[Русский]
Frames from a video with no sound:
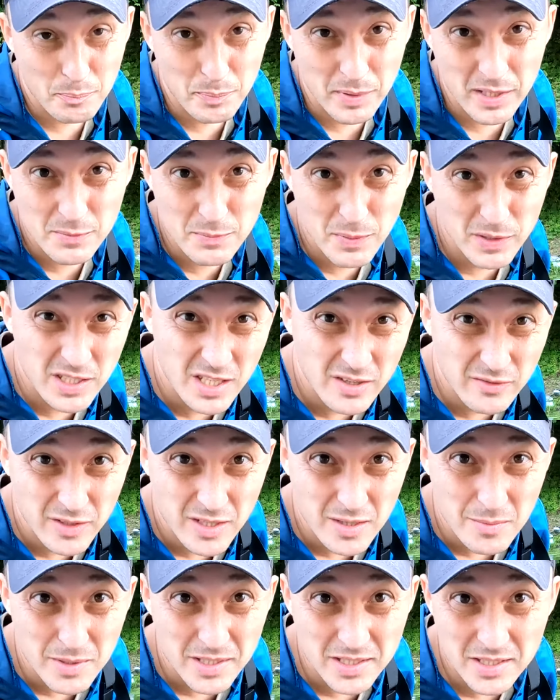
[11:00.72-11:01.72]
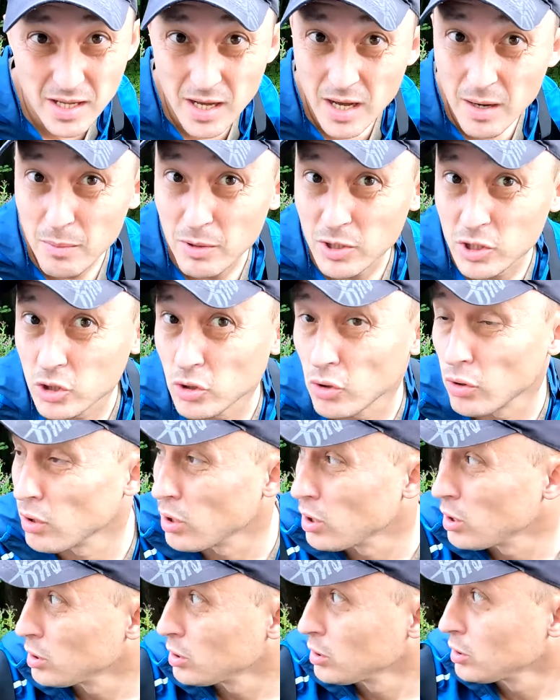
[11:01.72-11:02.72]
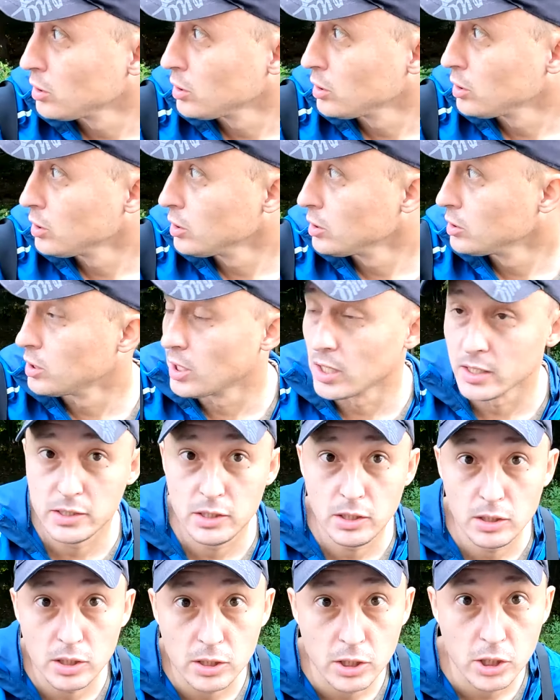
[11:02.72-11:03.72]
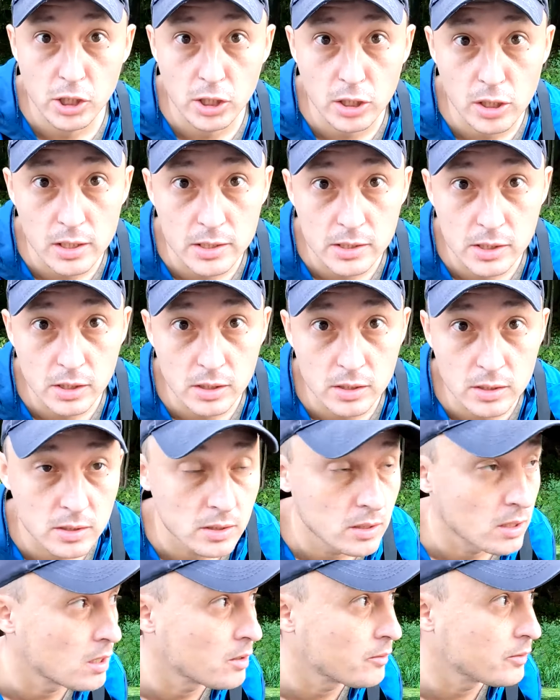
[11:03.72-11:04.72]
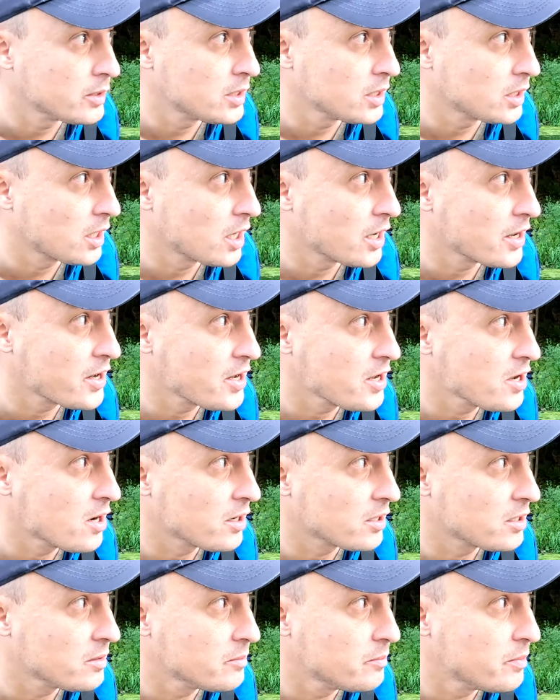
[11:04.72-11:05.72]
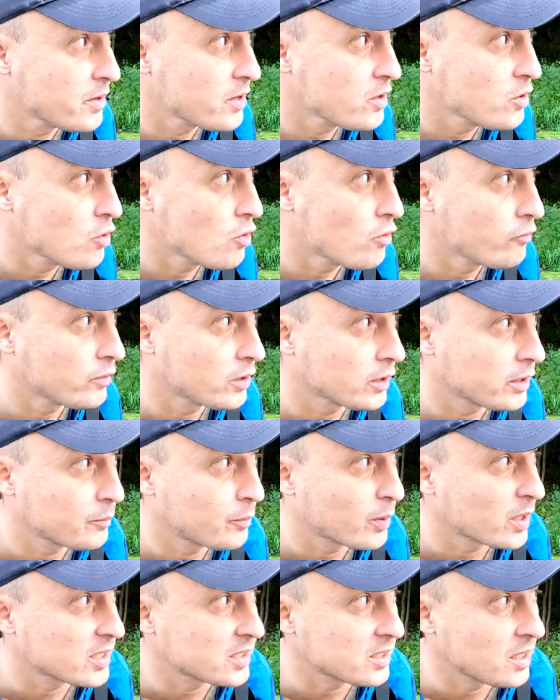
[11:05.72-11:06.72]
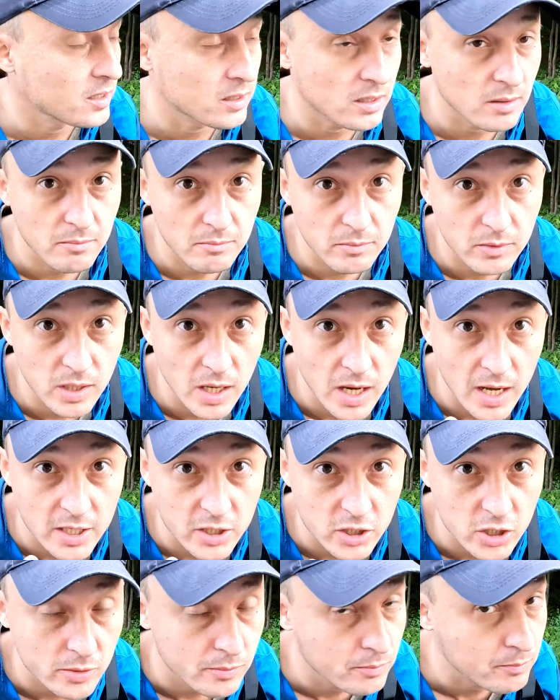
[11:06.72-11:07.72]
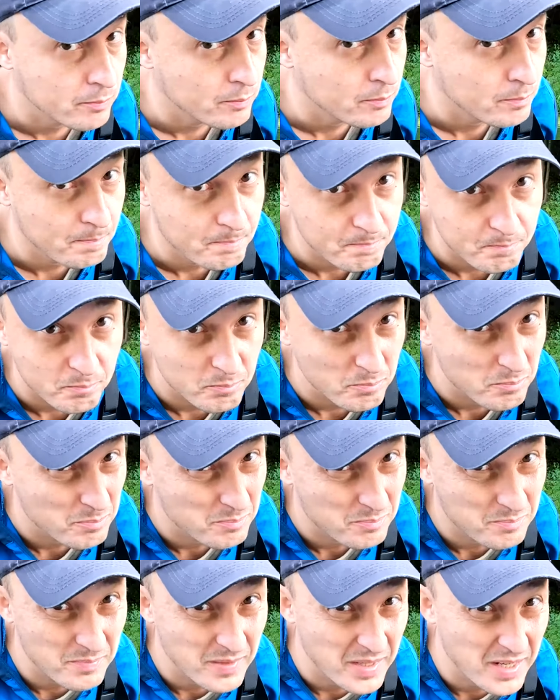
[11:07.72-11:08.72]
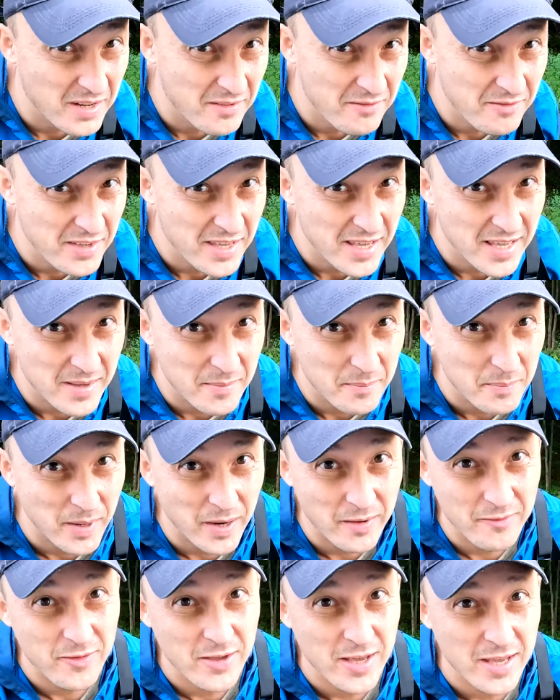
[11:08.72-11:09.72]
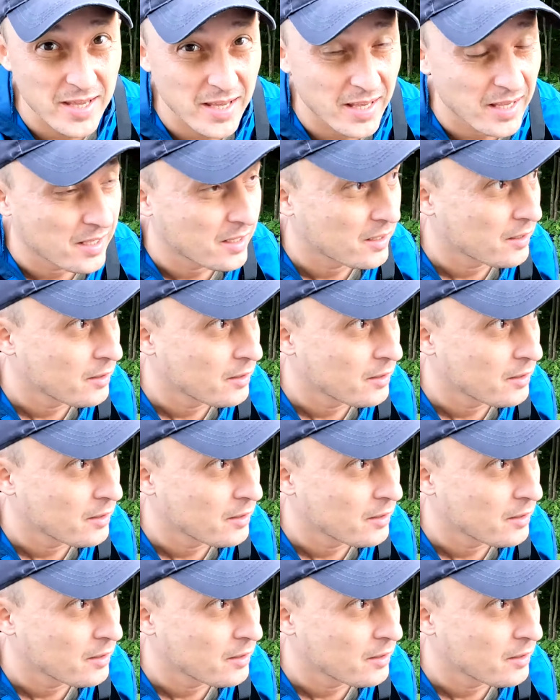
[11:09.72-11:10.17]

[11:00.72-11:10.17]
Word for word: перспективные места обошел. Находил такие классные заводи, коряги, бревна, бросал там дальше, левее, правее.